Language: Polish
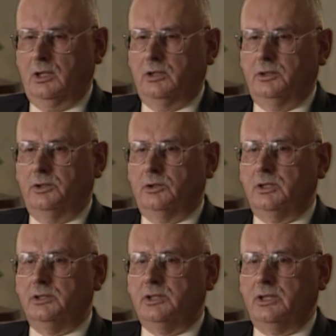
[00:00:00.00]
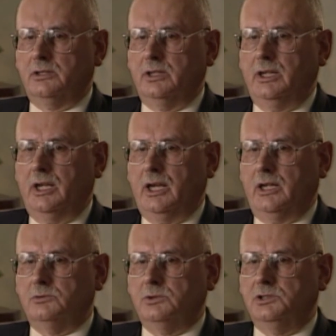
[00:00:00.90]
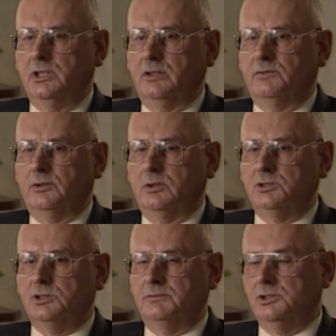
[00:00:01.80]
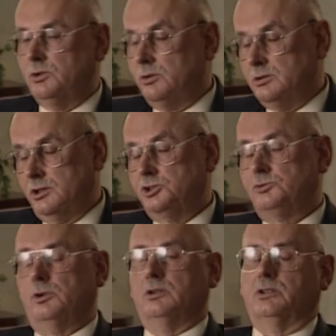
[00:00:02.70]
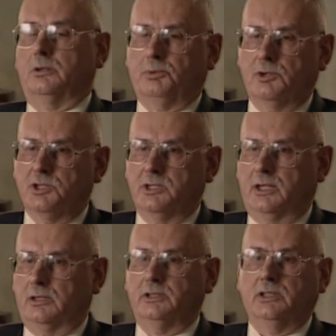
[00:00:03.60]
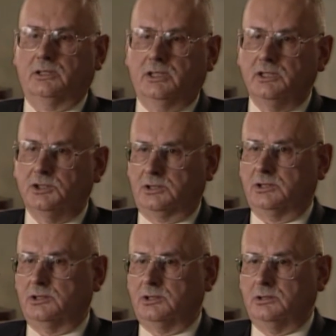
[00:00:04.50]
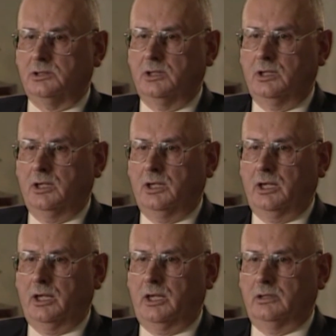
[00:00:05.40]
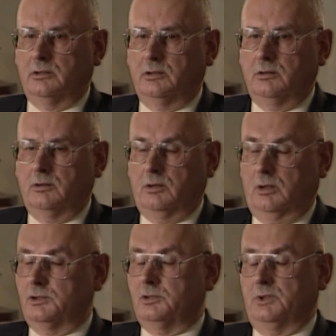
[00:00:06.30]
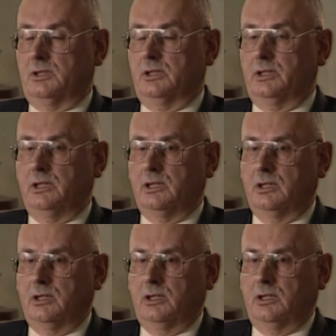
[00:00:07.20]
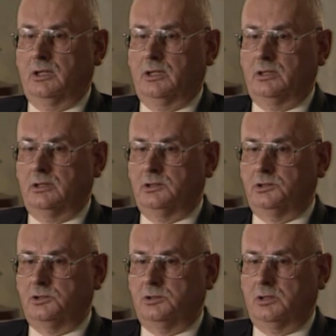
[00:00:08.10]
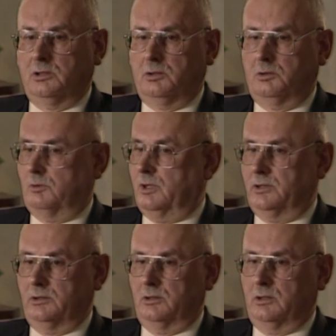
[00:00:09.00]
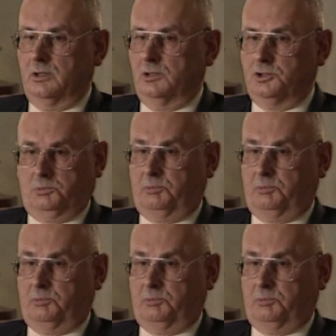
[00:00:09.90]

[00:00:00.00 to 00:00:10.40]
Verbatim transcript: Jedynie co miał to swój wpływ wynikający z niezwykłej osobowości i nauk i w końcu swojej, rzekłbym, spektakularnej śmierci. Uh,